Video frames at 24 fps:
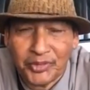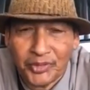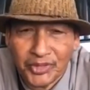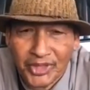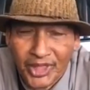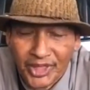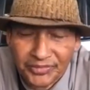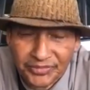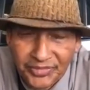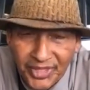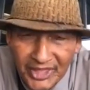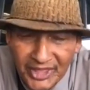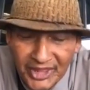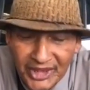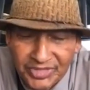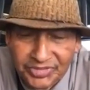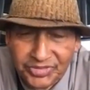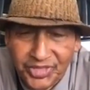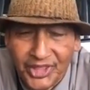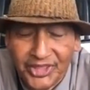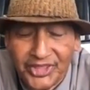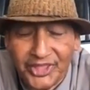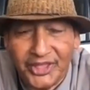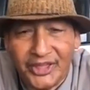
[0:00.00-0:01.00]
pero ya está en
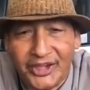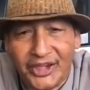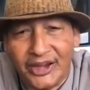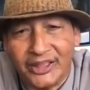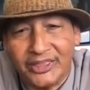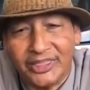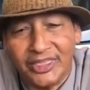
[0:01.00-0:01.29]
el taller